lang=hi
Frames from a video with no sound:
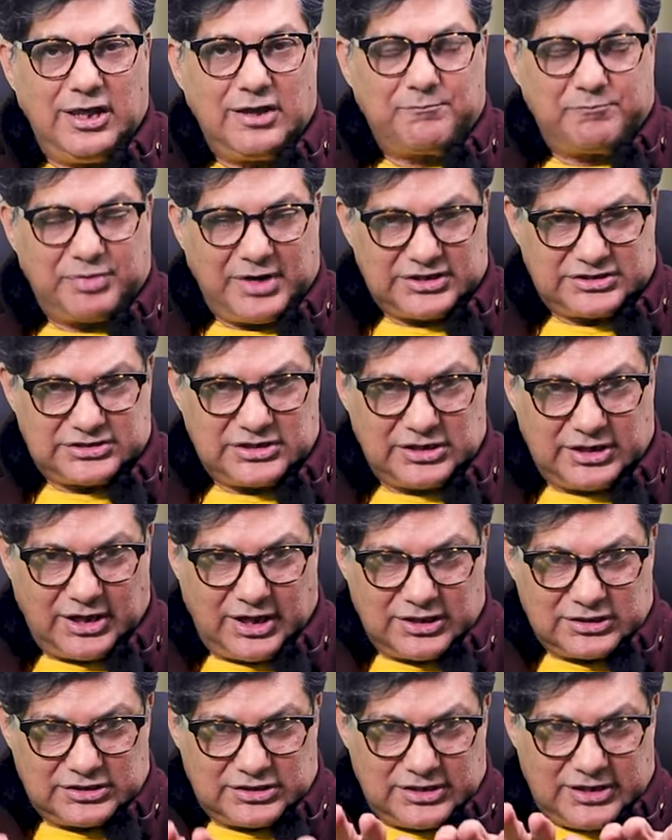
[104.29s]
एक प्रेशर
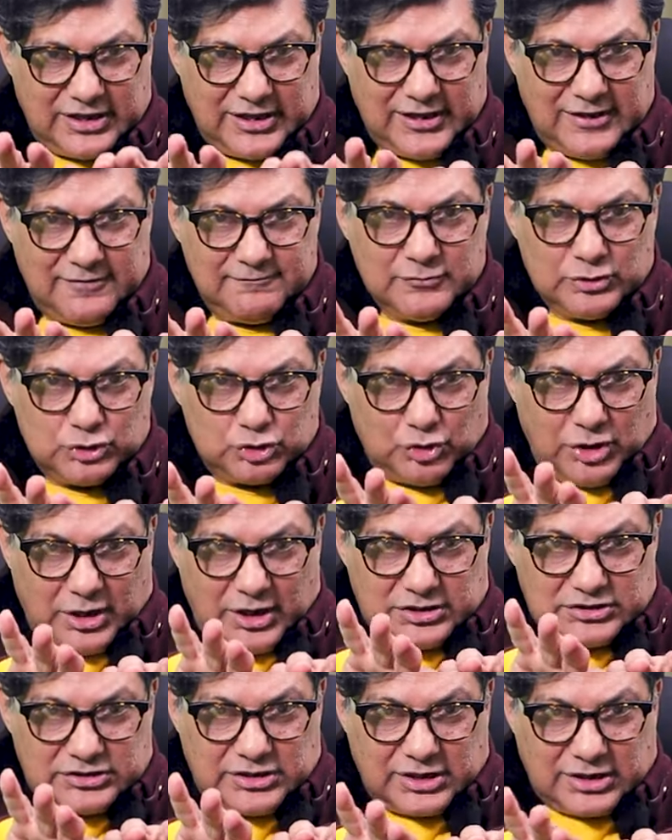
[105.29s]
डालती है तो
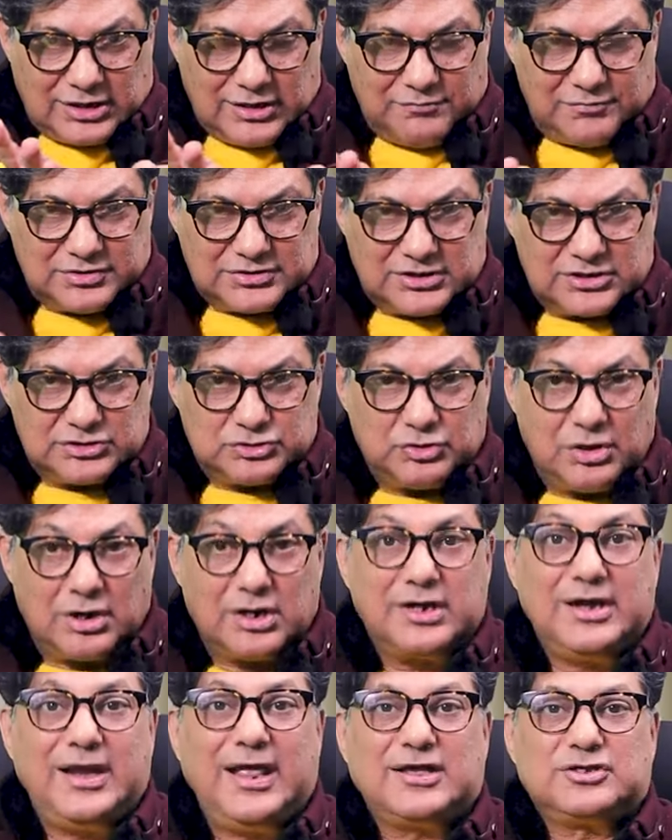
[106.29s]
अंदर के मसल जो
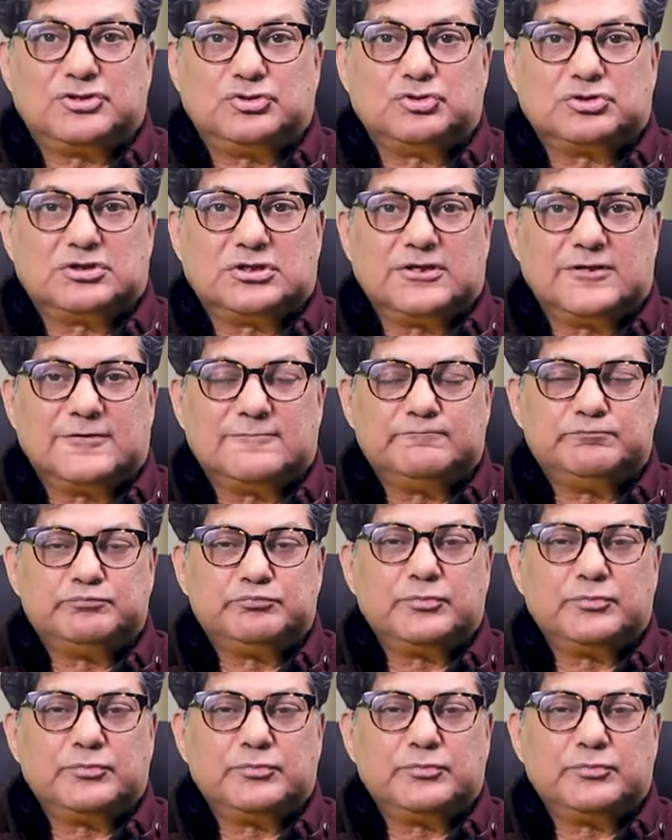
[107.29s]
है रिलैक्स होते हैं